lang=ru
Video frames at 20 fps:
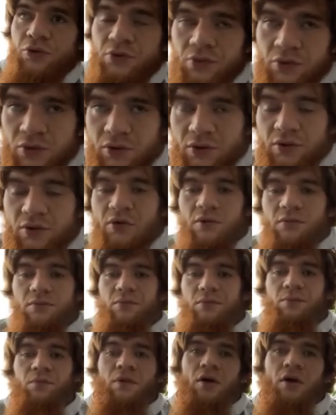Э,
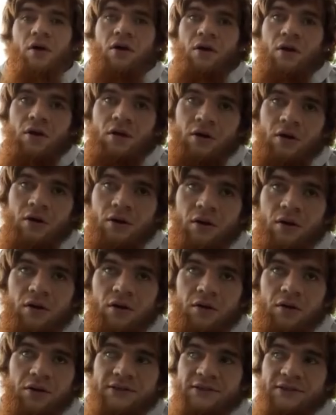а,
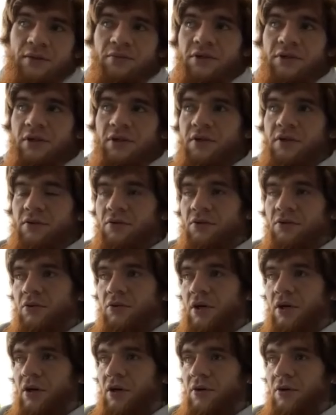на самом деле
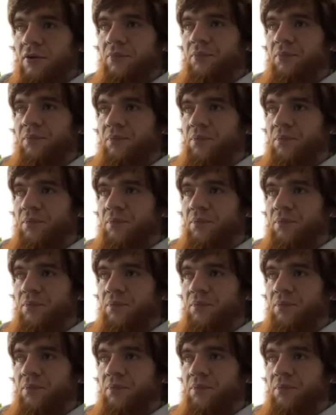я